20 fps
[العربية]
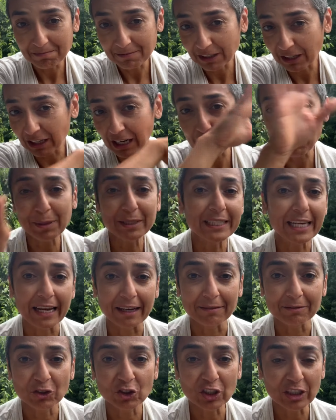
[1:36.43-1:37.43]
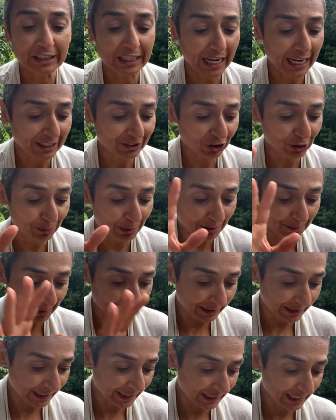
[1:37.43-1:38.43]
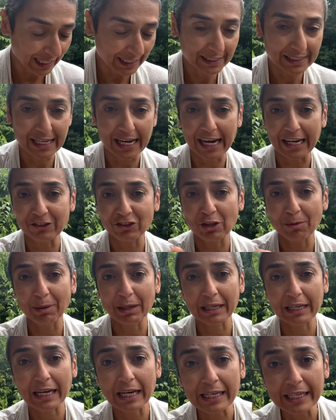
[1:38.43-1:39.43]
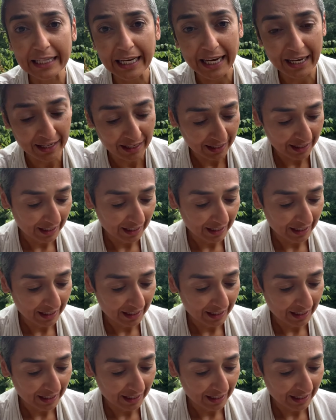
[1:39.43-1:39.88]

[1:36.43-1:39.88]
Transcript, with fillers: قلبتها كنت عايشة بالمدينة هسه عايشة بالقرية